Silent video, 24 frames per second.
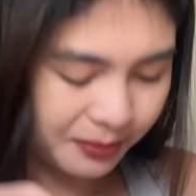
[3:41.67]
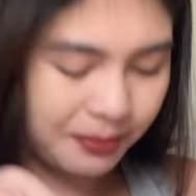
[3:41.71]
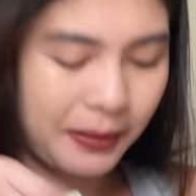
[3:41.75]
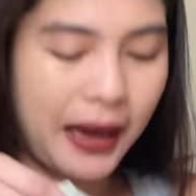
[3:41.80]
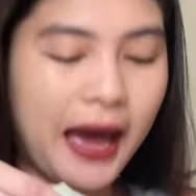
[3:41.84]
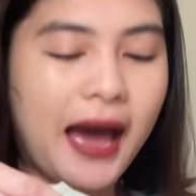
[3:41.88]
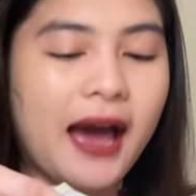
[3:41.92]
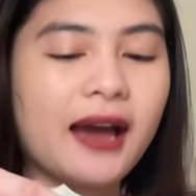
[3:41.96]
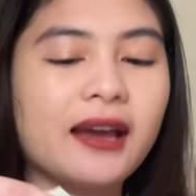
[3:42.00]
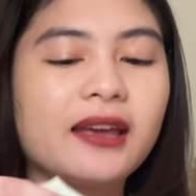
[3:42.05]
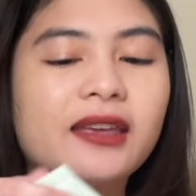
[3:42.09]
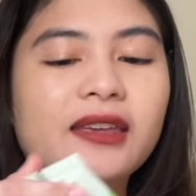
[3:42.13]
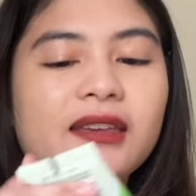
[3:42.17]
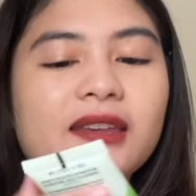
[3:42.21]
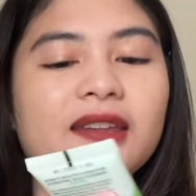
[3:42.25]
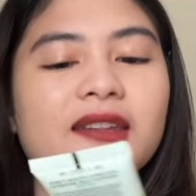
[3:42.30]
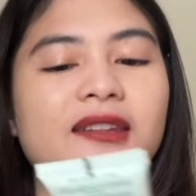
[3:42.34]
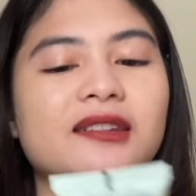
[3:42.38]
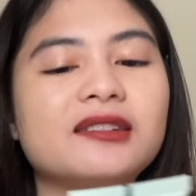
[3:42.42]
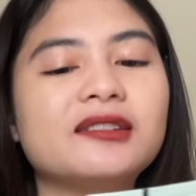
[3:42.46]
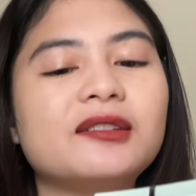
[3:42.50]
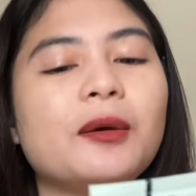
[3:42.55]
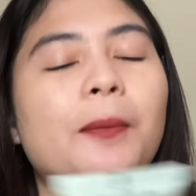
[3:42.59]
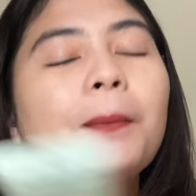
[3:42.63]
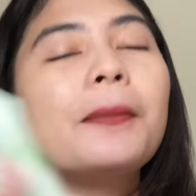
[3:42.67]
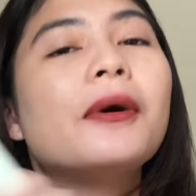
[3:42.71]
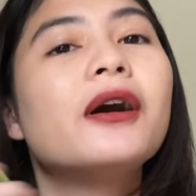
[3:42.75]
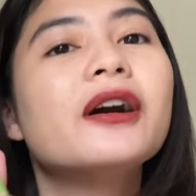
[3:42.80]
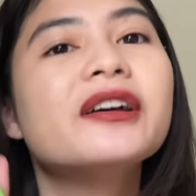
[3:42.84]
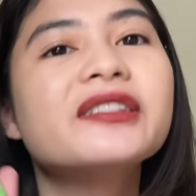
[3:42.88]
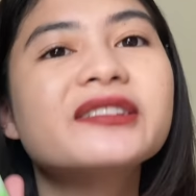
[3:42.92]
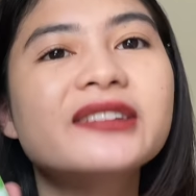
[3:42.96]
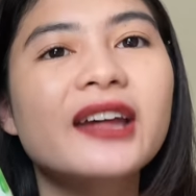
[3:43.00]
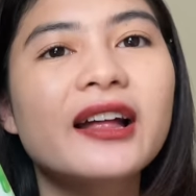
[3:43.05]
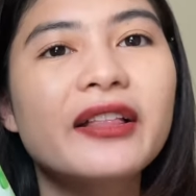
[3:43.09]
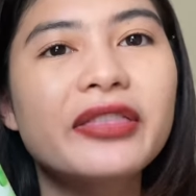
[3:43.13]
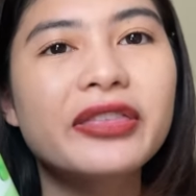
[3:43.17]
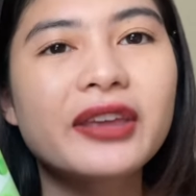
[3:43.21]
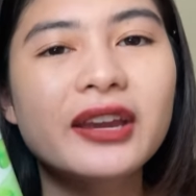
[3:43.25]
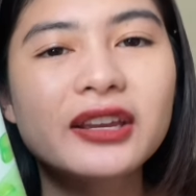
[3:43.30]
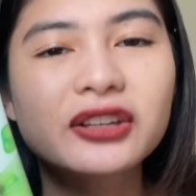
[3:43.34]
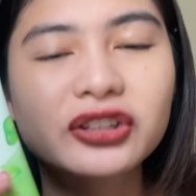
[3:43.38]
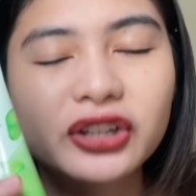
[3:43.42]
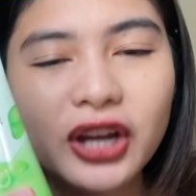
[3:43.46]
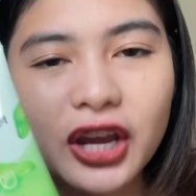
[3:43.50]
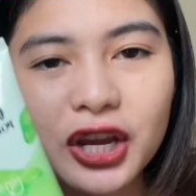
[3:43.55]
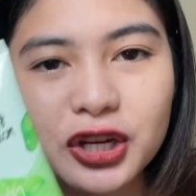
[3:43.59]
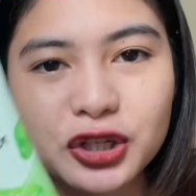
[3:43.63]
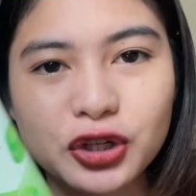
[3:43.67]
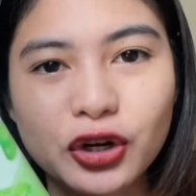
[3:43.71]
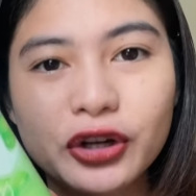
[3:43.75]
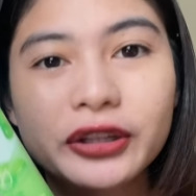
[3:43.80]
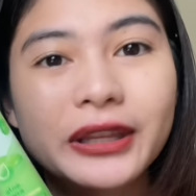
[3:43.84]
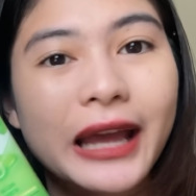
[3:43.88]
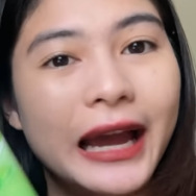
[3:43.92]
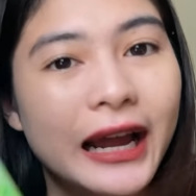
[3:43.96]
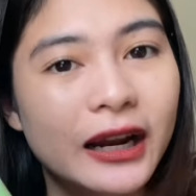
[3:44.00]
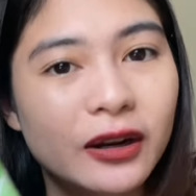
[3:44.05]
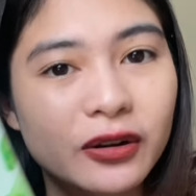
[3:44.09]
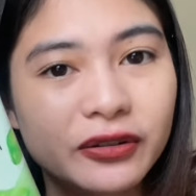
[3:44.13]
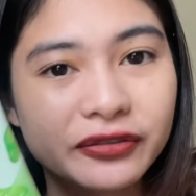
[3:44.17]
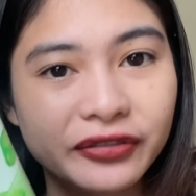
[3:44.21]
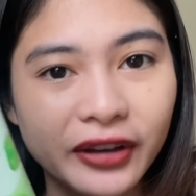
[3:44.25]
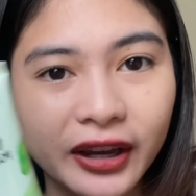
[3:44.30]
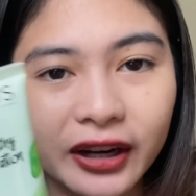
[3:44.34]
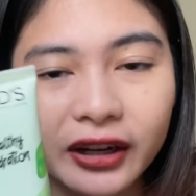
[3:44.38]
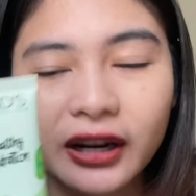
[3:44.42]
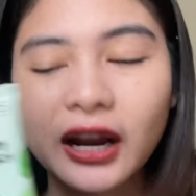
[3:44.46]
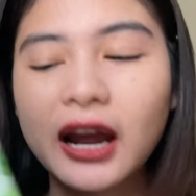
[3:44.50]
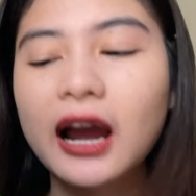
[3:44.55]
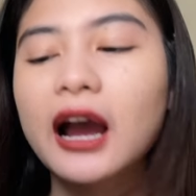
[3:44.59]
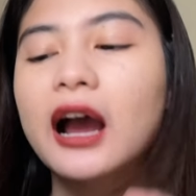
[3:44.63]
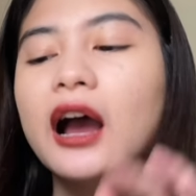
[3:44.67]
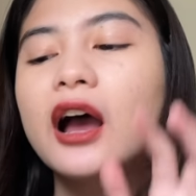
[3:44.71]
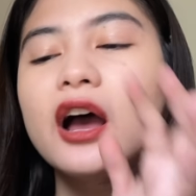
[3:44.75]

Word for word: bag is the Pond's Healthy Hydration Aloe Vera.